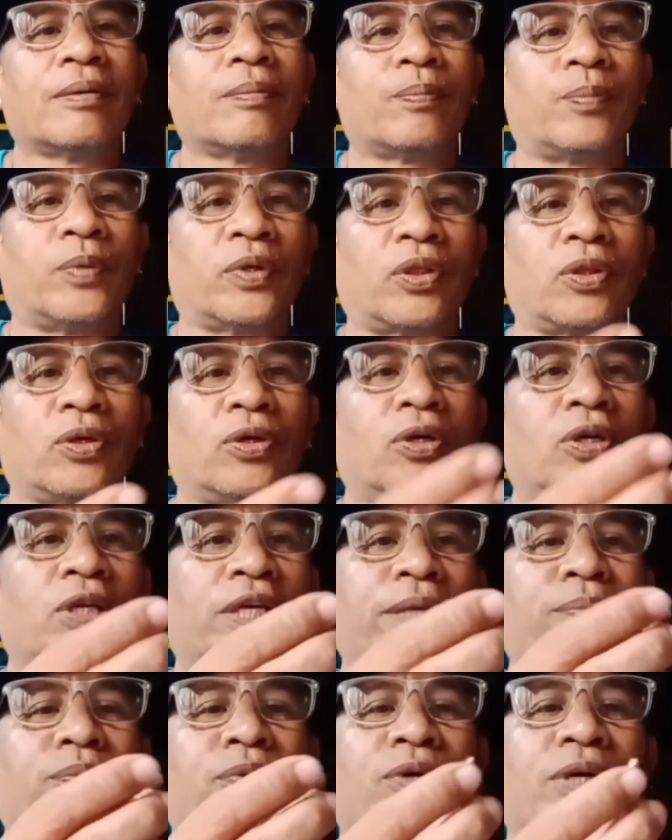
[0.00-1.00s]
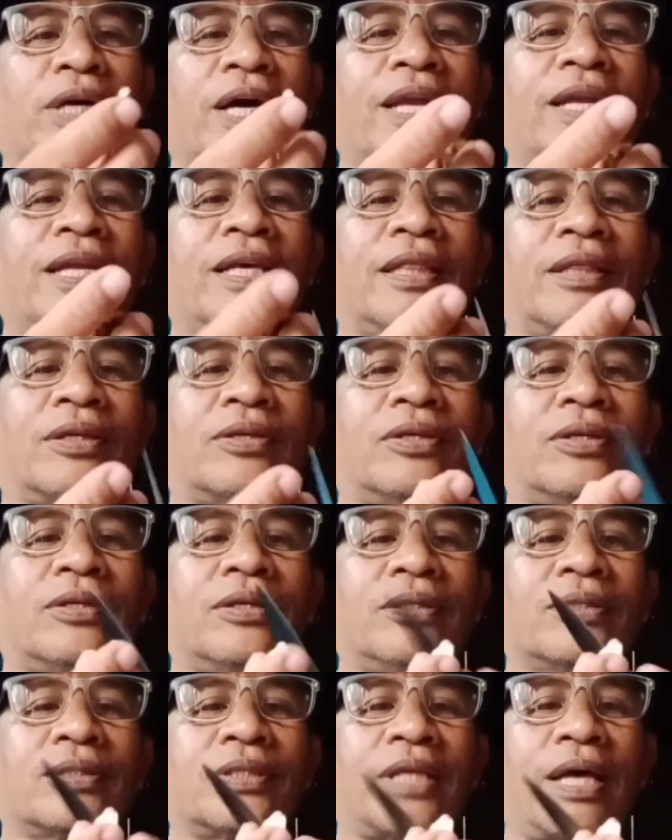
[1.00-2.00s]
putulin mong ganito,
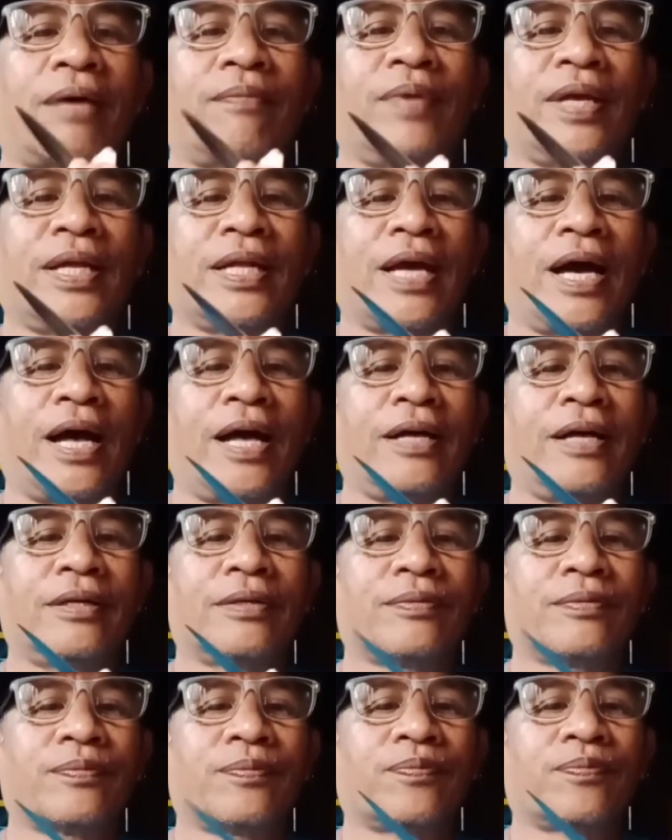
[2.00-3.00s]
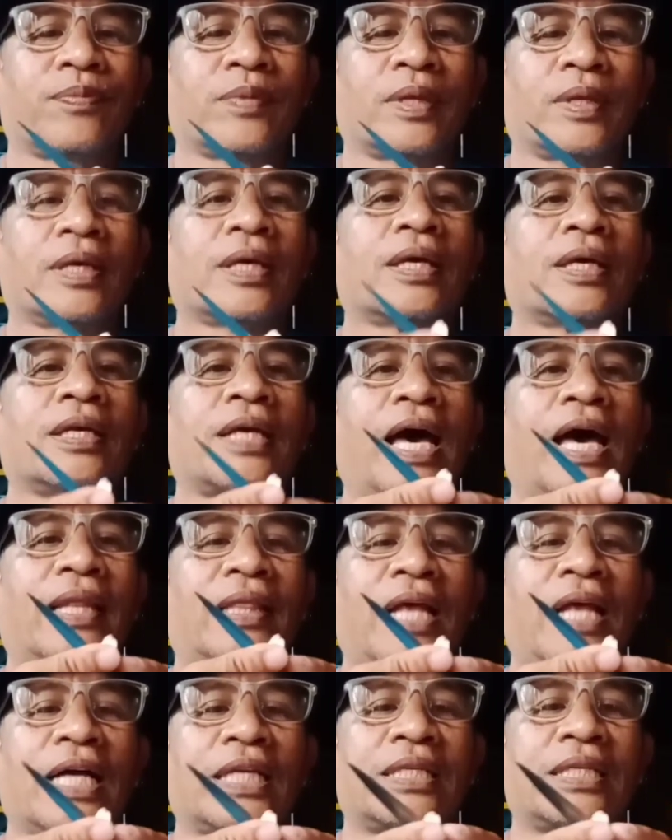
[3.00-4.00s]
sabi niya, yan
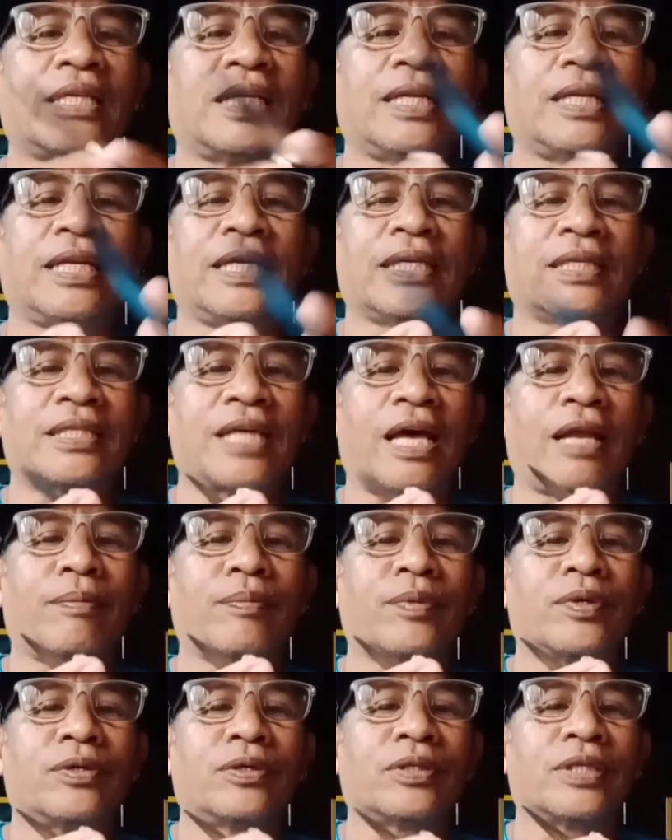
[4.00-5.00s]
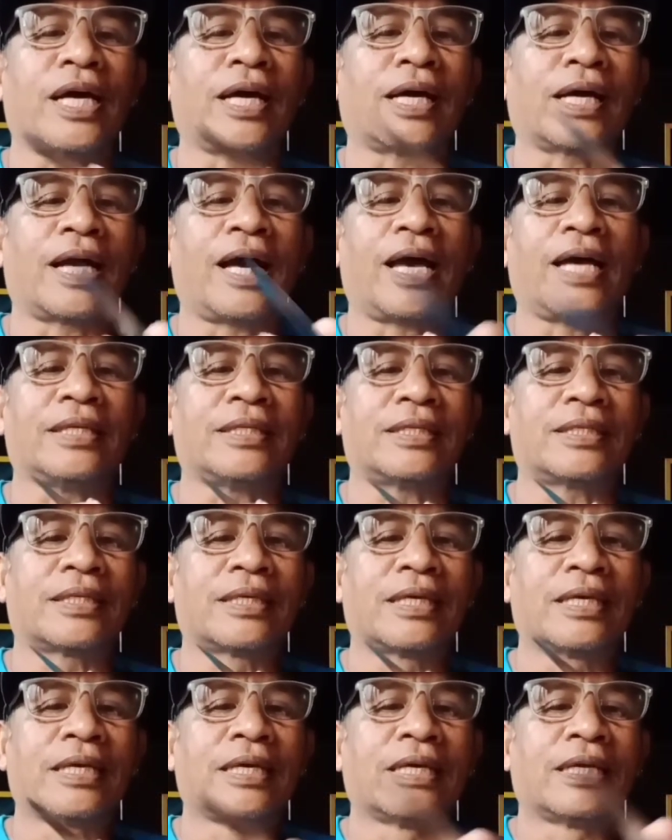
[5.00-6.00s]
taas linisan mo, yan guys.
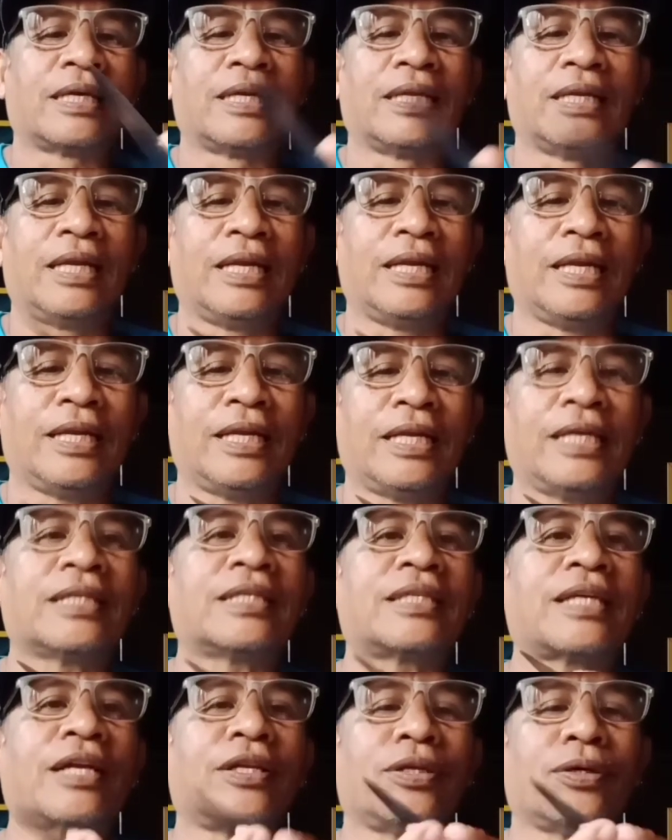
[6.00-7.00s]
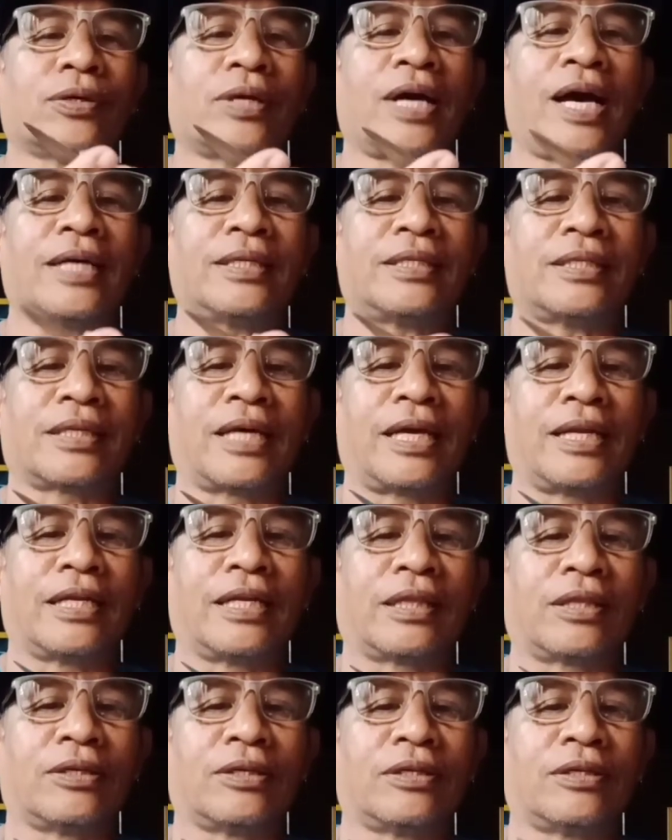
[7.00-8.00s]
Yung linisan nyo guys,
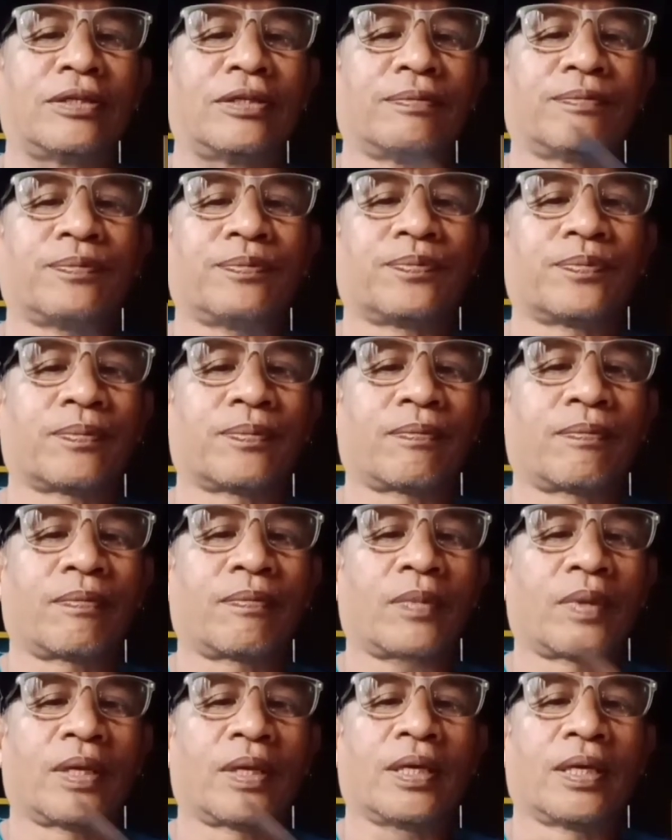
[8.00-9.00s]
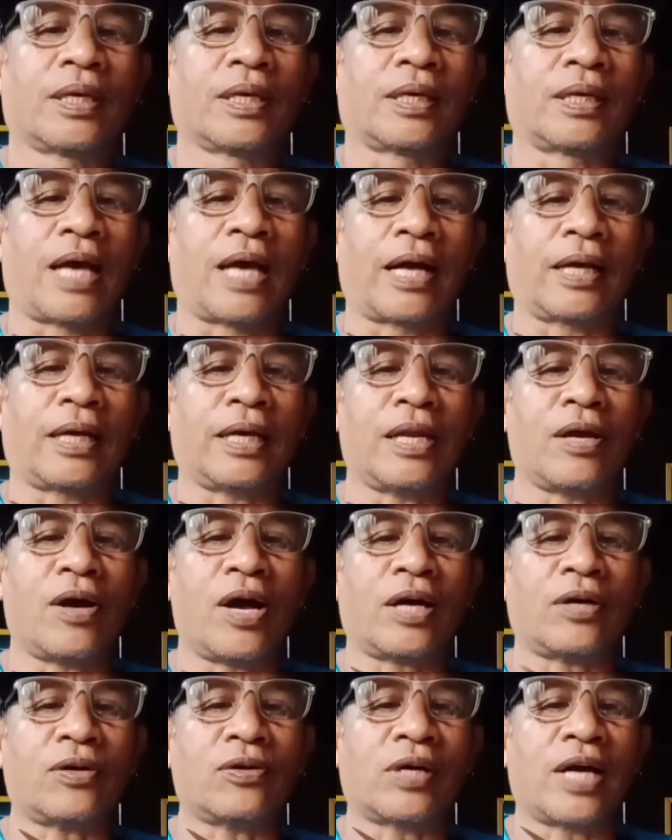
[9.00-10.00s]
ganito. Ang
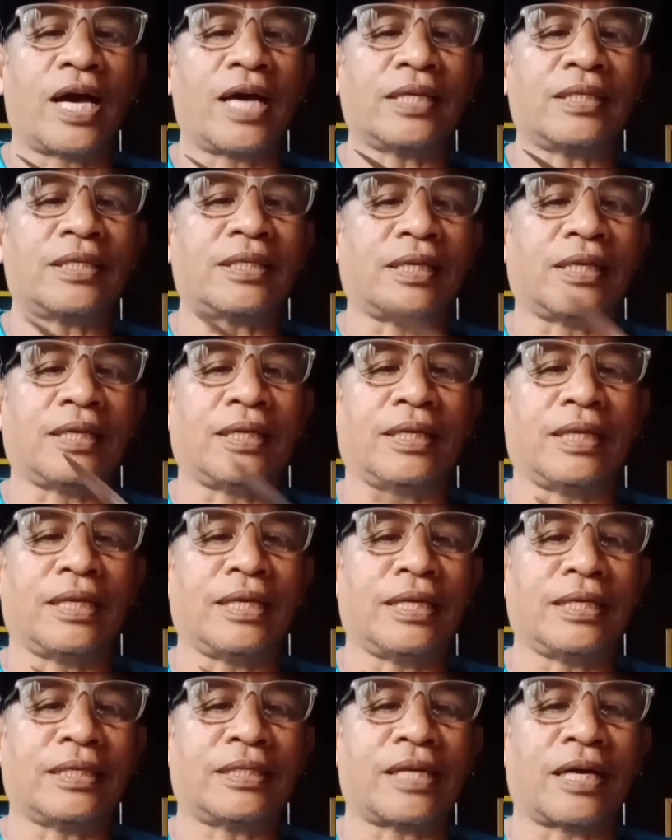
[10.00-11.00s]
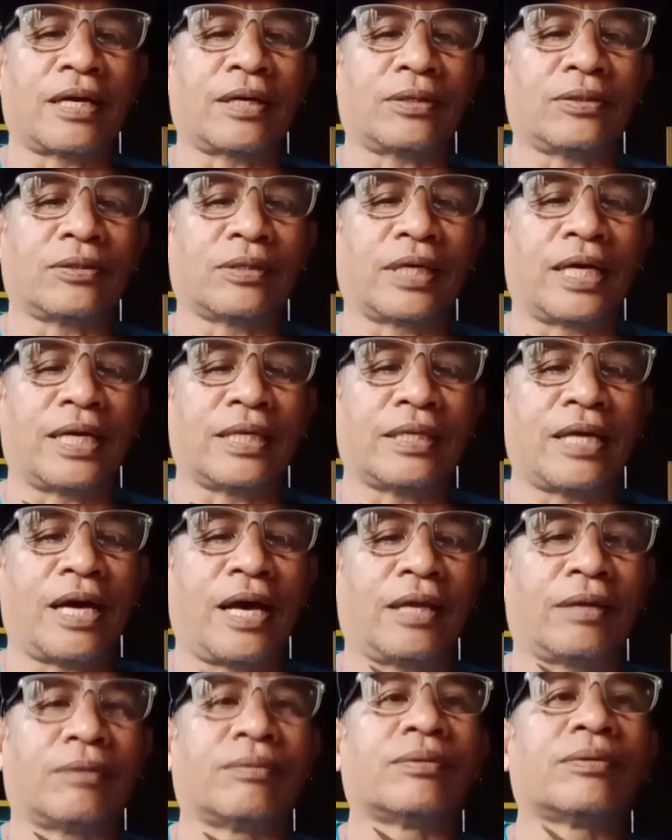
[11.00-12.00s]
ginawa ko guys, linilisan kong
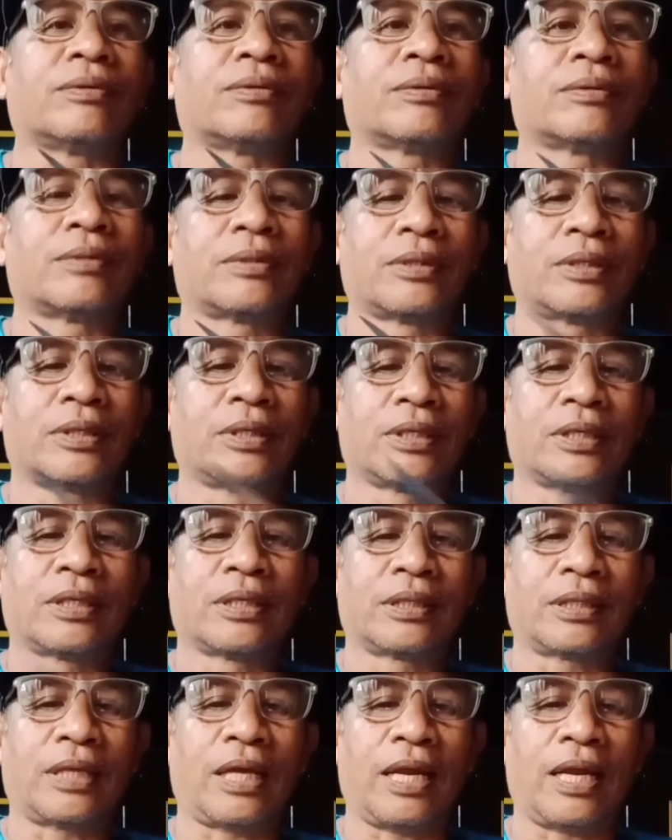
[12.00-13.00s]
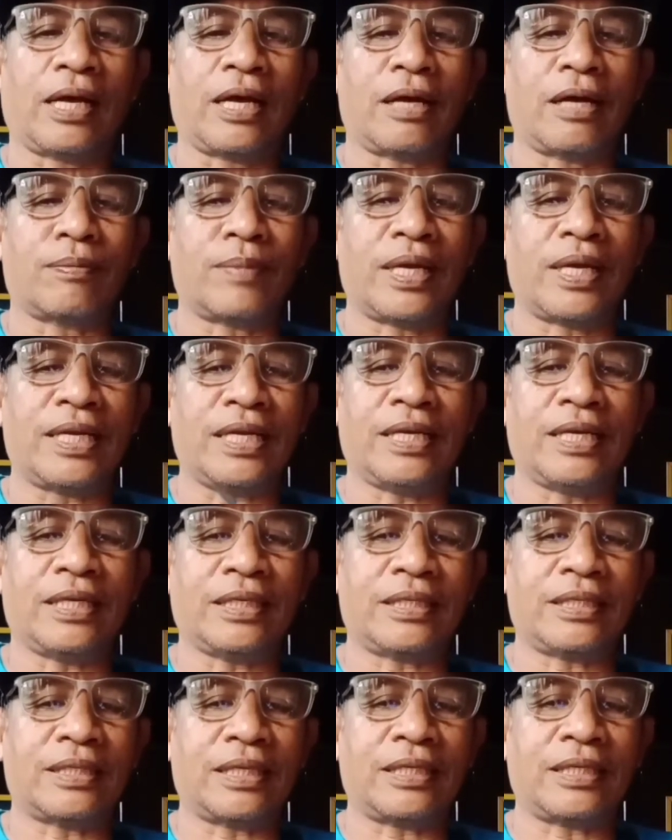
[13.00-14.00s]
ganyan. Talagang
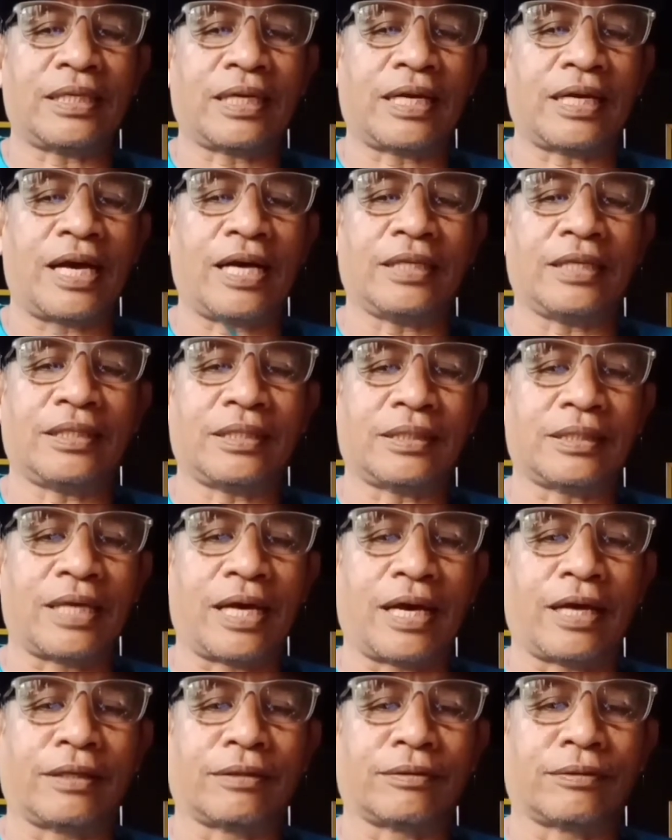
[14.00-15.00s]
malinis na siya guys. Yan.